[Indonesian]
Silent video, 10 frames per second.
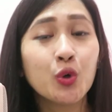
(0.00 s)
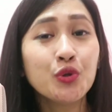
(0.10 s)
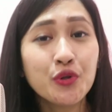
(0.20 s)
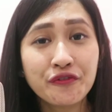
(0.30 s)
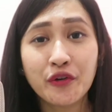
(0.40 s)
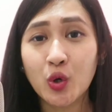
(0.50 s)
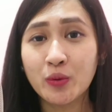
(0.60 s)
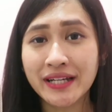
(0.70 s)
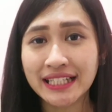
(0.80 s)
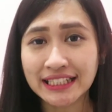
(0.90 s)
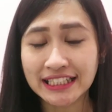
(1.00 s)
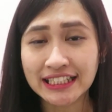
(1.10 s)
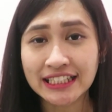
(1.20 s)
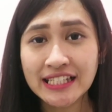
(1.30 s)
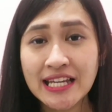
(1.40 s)
Untuk volume
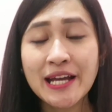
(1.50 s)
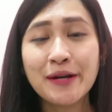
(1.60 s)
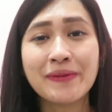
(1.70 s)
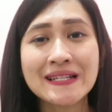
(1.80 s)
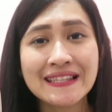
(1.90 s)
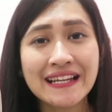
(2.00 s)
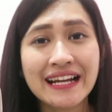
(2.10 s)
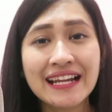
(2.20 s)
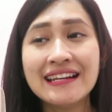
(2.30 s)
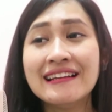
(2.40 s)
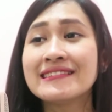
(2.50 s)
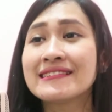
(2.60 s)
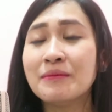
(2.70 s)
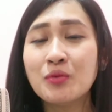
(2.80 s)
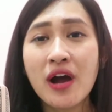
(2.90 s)
ini, pastikan
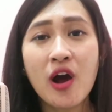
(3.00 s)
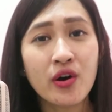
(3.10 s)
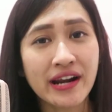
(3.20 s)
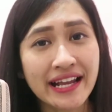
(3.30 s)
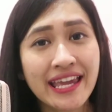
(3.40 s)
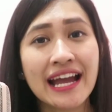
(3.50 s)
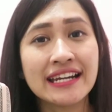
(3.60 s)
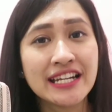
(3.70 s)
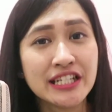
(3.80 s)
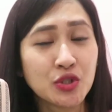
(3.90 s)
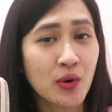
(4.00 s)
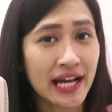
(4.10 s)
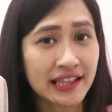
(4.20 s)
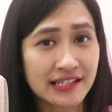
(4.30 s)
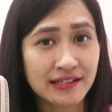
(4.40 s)
semua orang yang ada di
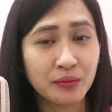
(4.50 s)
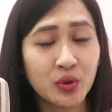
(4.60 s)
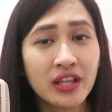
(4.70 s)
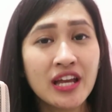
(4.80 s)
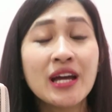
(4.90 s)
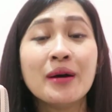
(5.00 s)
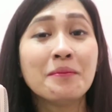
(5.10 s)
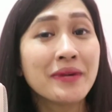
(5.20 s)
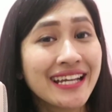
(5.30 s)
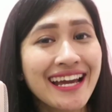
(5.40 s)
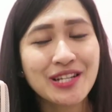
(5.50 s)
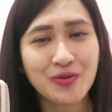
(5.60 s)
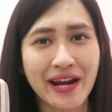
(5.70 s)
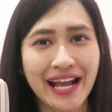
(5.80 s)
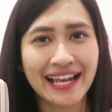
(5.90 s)
ruangan tersebut mendengar
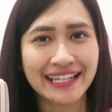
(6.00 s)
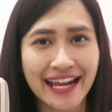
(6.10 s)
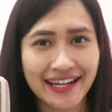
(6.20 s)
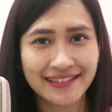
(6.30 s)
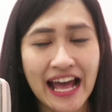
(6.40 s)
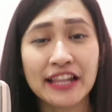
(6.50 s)
suara kalian.